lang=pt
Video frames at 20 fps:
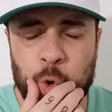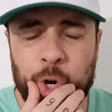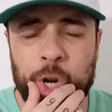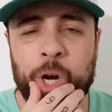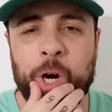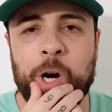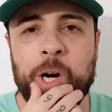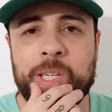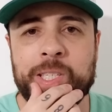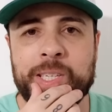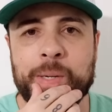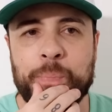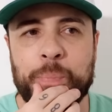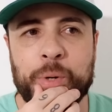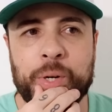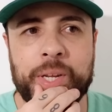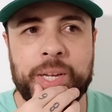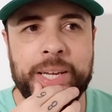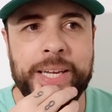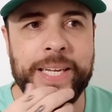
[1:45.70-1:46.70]
curiosa,
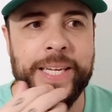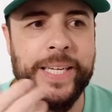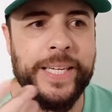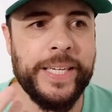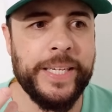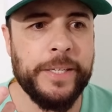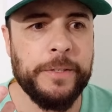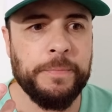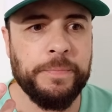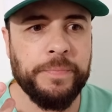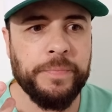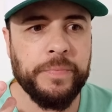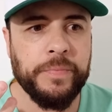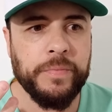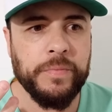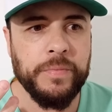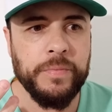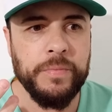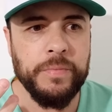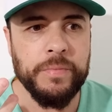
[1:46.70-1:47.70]
porque
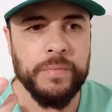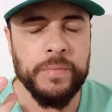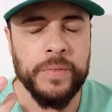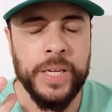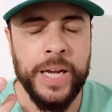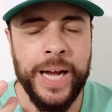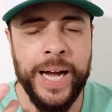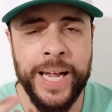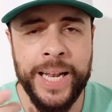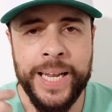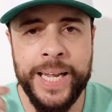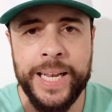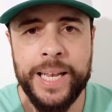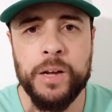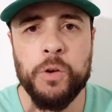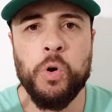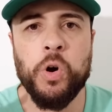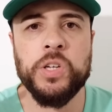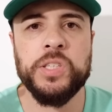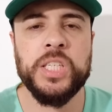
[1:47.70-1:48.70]
a
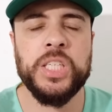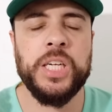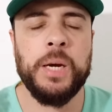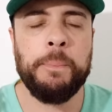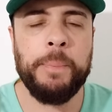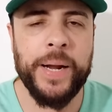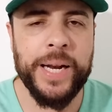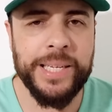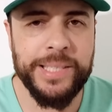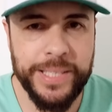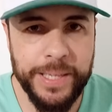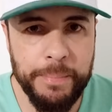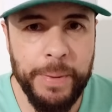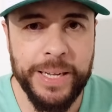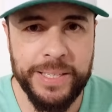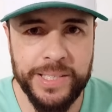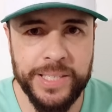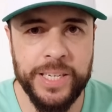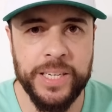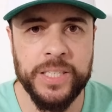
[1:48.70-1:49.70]
Leila gosta de aparecer
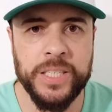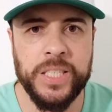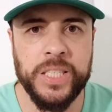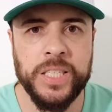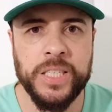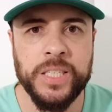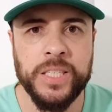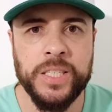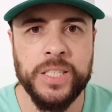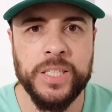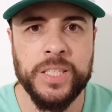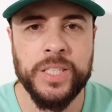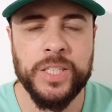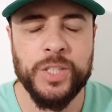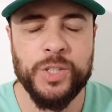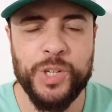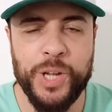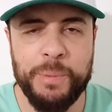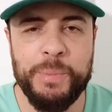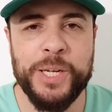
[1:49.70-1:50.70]
bastante.
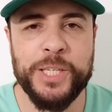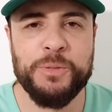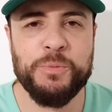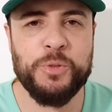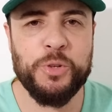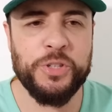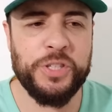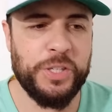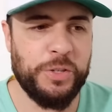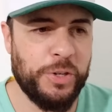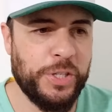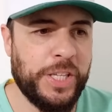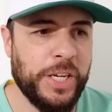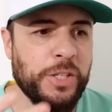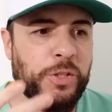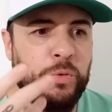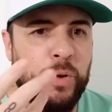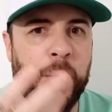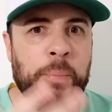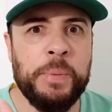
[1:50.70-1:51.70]
Não é mesmo, torcedor?
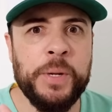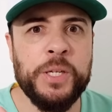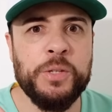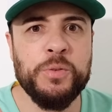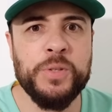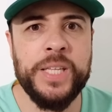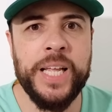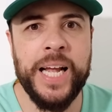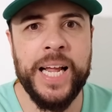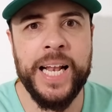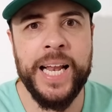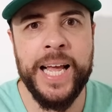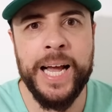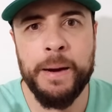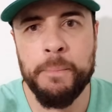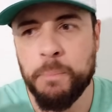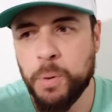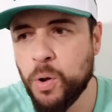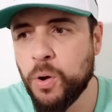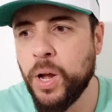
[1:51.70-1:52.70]
Tanto que o apelido dela é
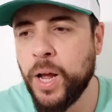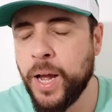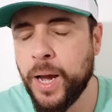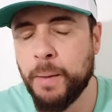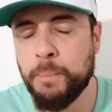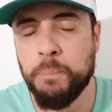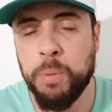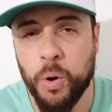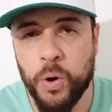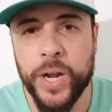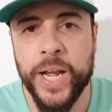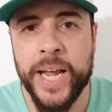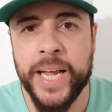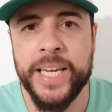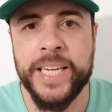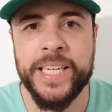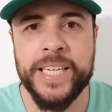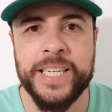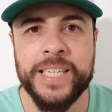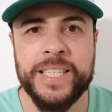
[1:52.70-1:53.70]
a, é a
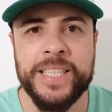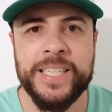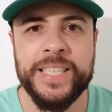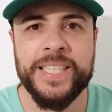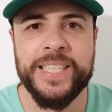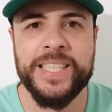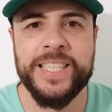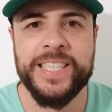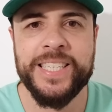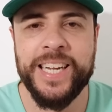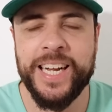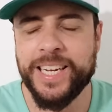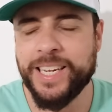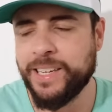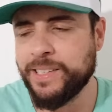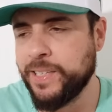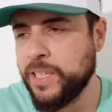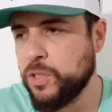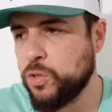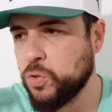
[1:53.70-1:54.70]
blogueirinha é,
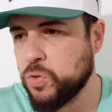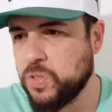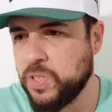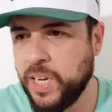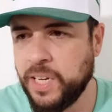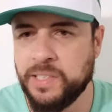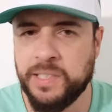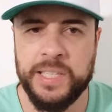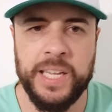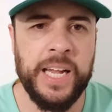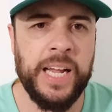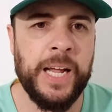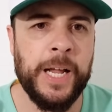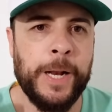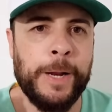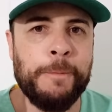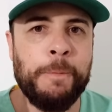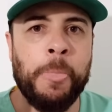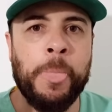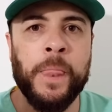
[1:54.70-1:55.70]
nas redes sociais
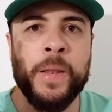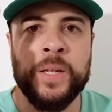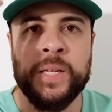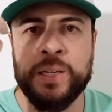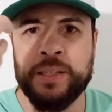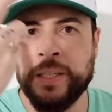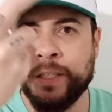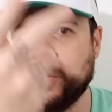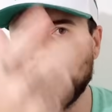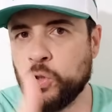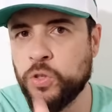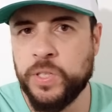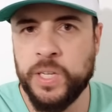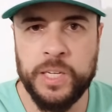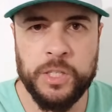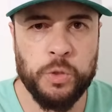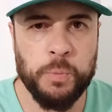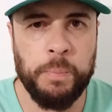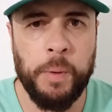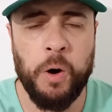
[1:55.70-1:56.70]
dela, nas redes
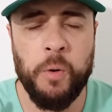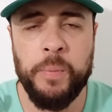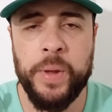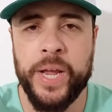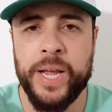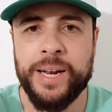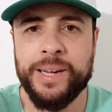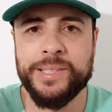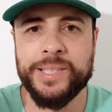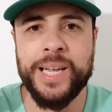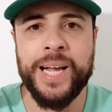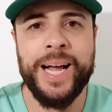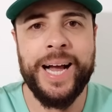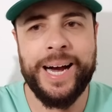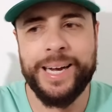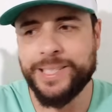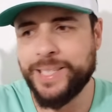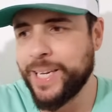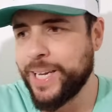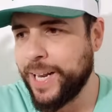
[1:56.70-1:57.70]
sociais do Palmeiras,
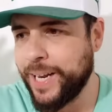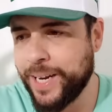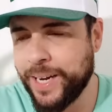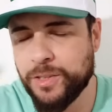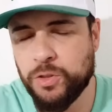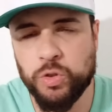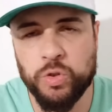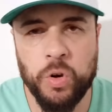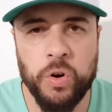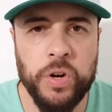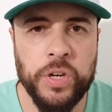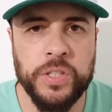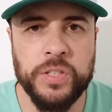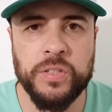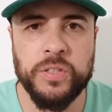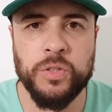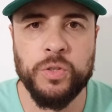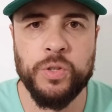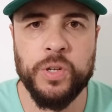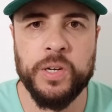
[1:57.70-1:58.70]
as
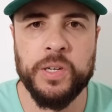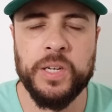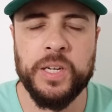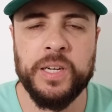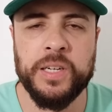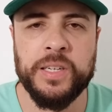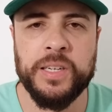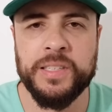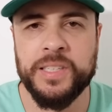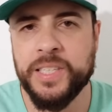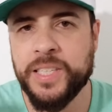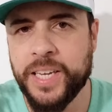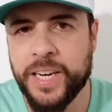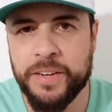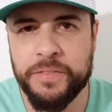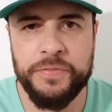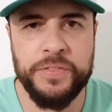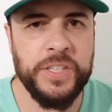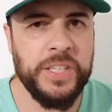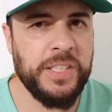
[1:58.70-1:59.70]
declarações na, na, nas
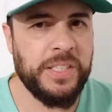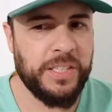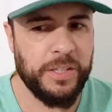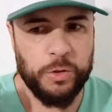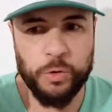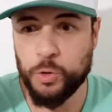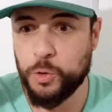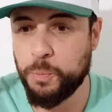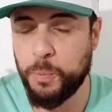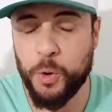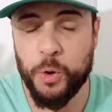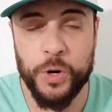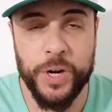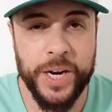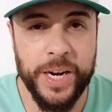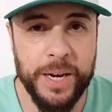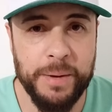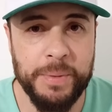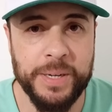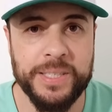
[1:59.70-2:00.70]
entrevistas, nos
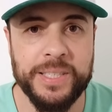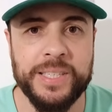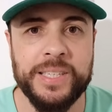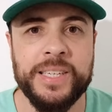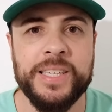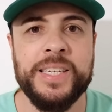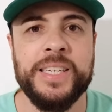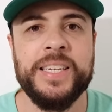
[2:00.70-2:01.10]
programas